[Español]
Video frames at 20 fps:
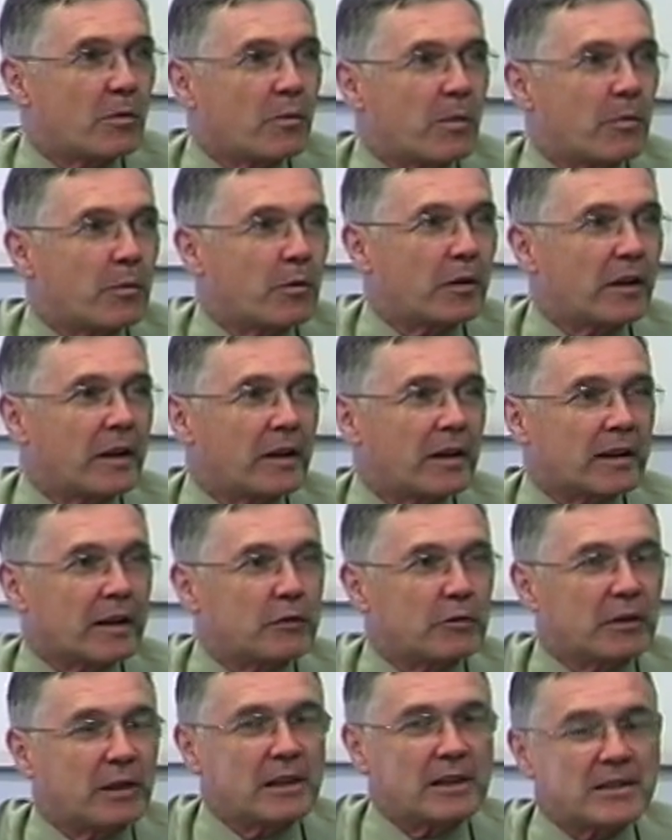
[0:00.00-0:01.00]
cómo pueden
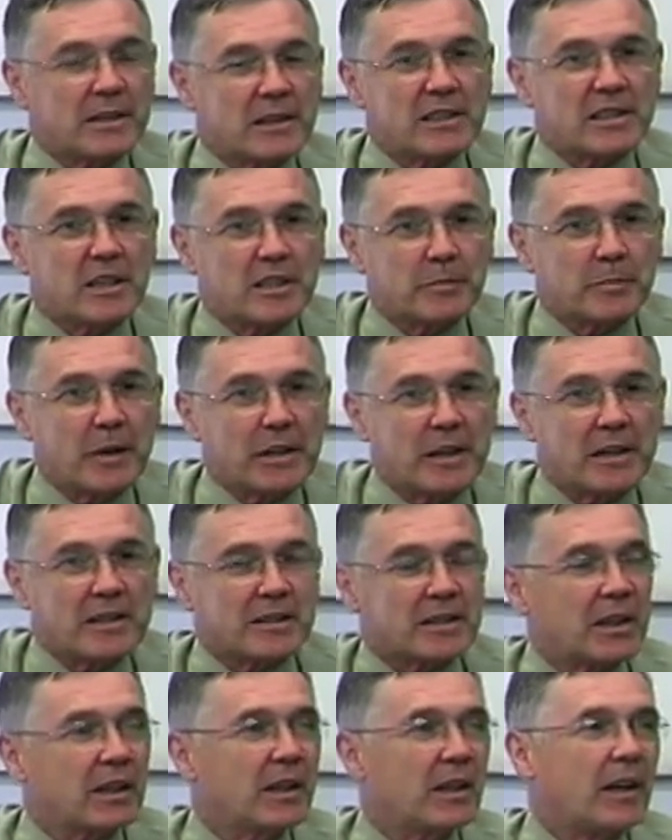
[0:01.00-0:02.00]
reutilizar esa
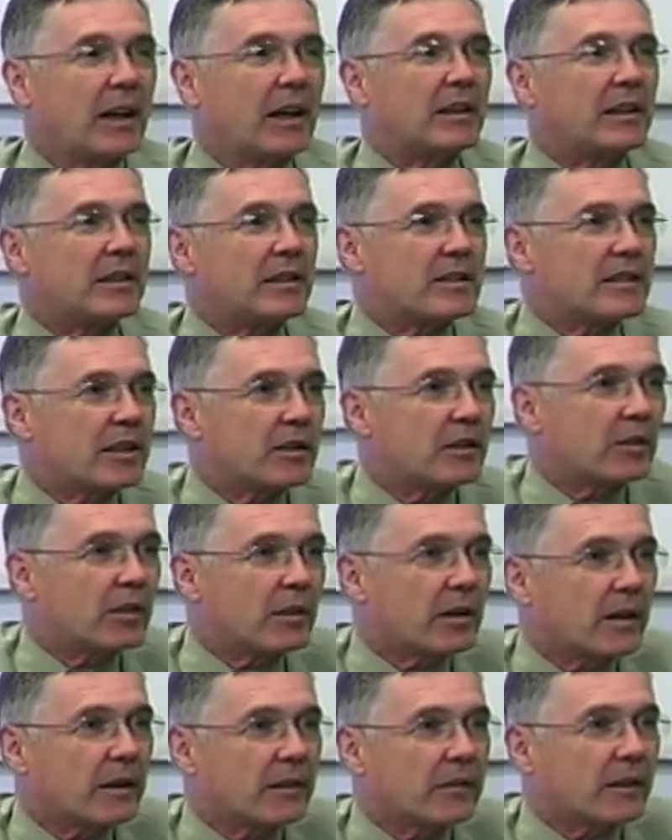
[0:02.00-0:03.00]
experiencia en el
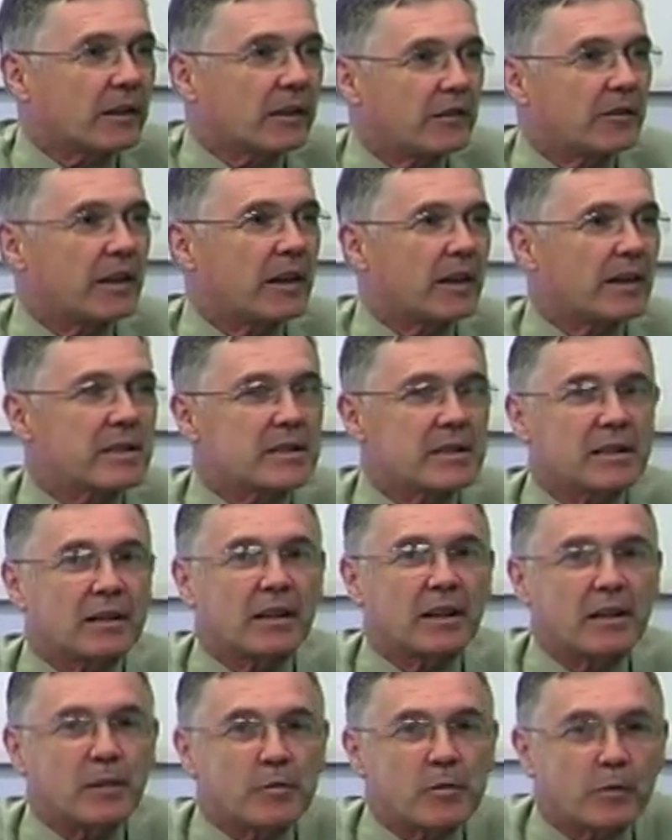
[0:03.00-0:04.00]
diseño de las actividades
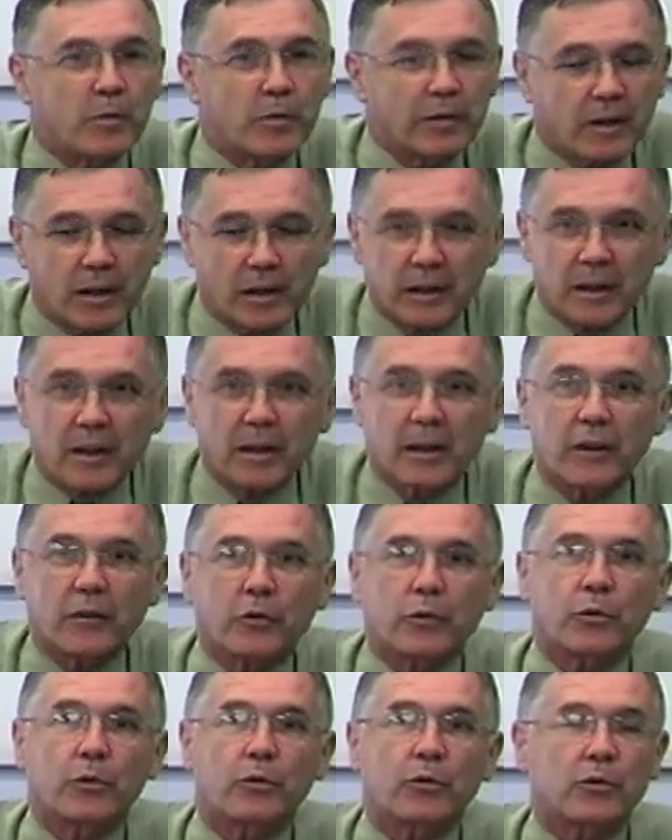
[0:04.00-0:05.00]
que le propondrán
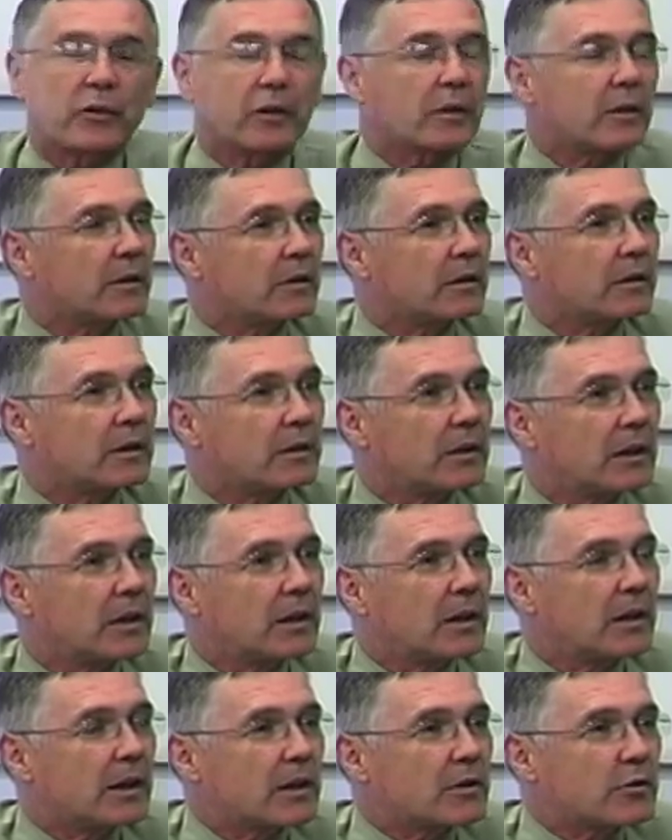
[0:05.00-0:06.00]
a sus, eh,
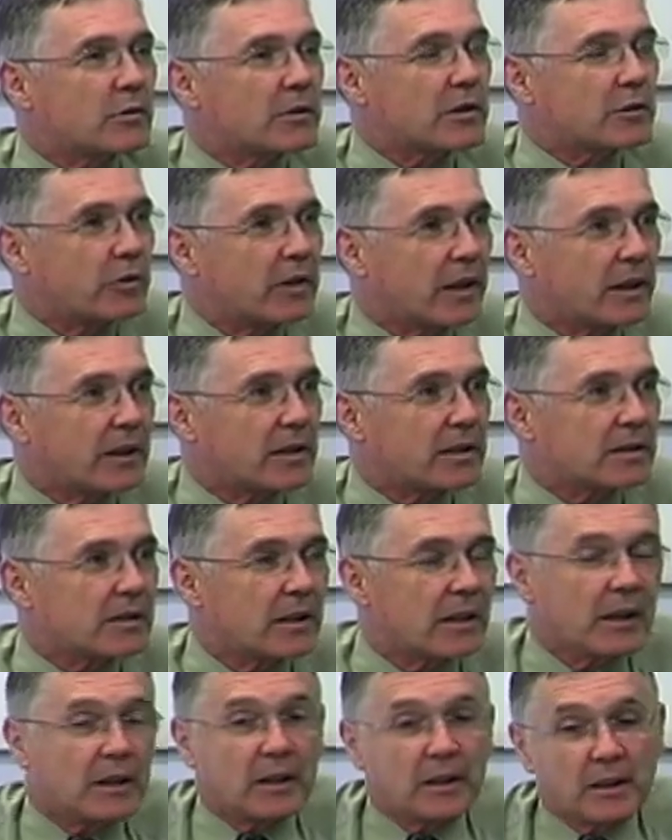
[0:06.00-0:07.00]
a sus
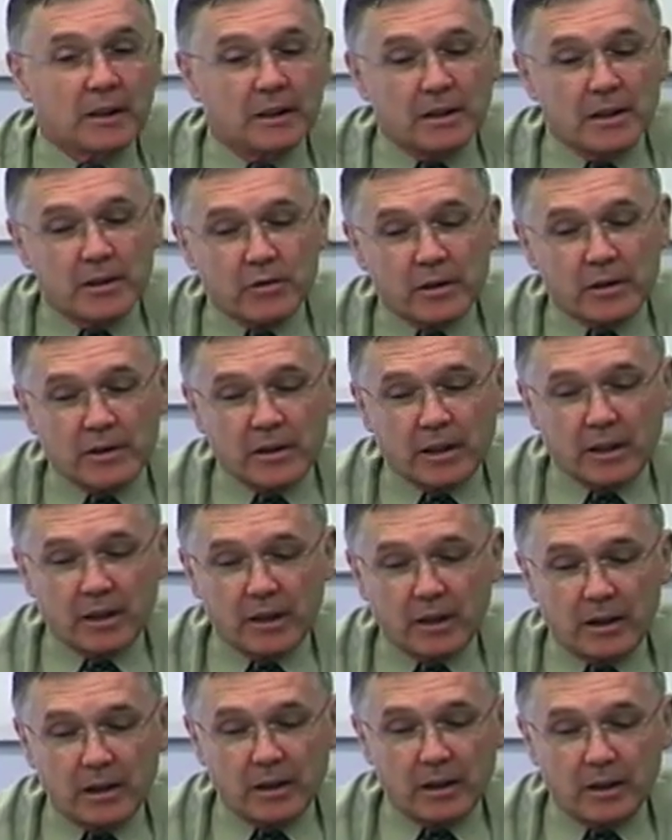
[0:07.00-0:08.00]
estudiantes. Eso
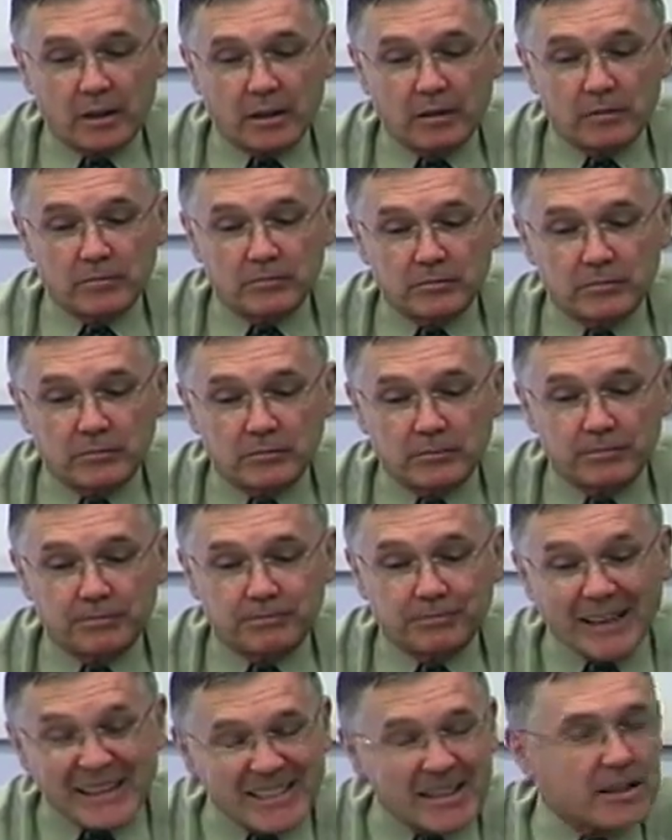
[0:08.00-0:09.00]
exige
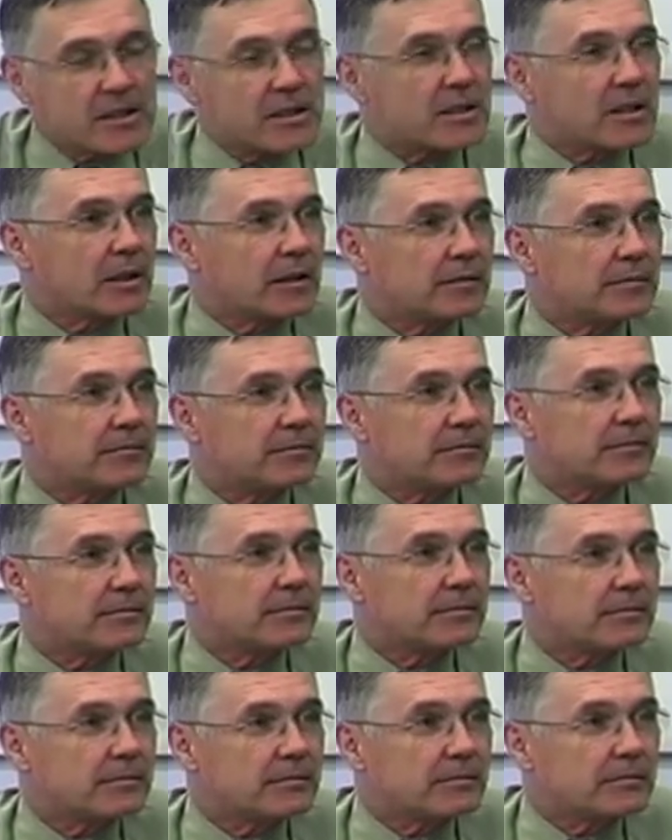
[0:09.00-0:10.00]
mm, paciencia,
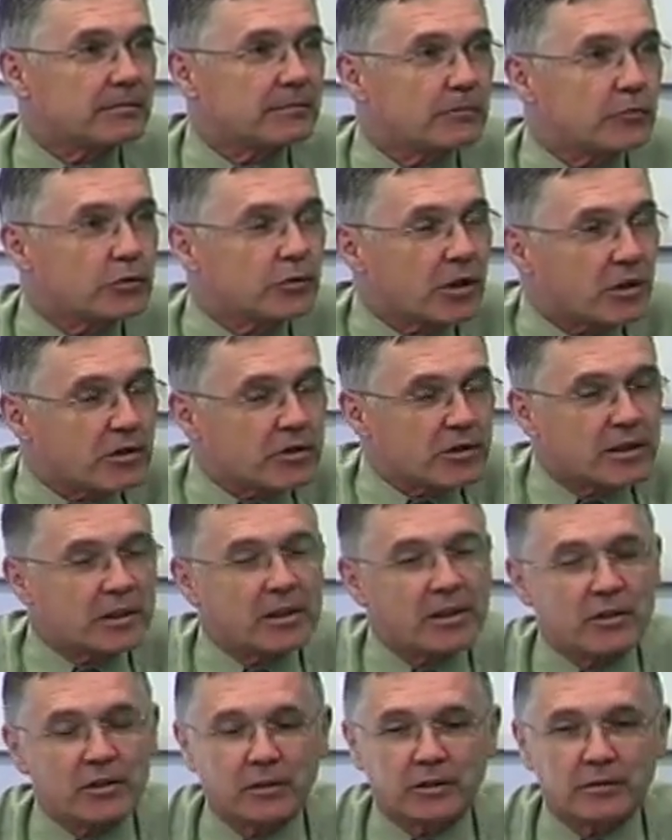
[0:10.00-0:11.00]
mucha
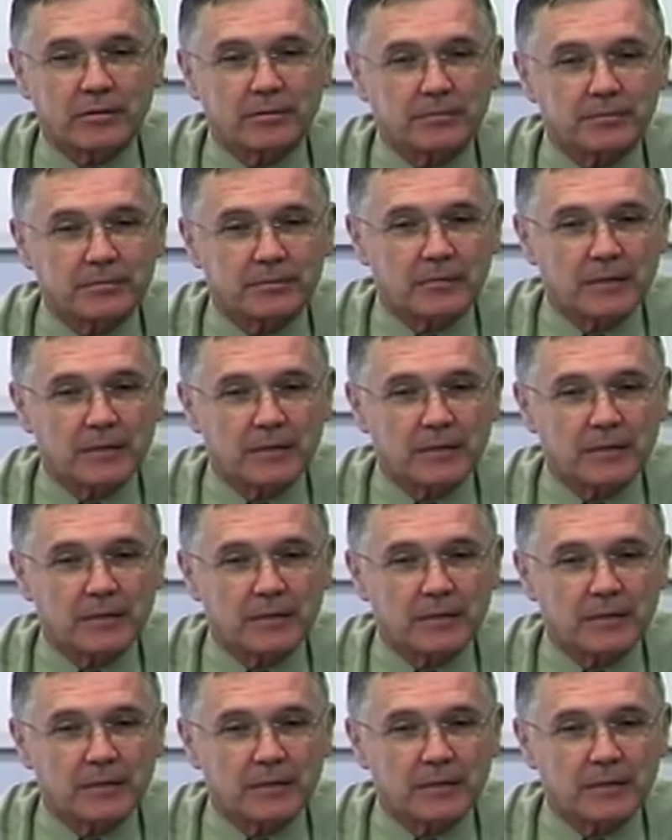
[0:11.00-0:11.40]
concentración,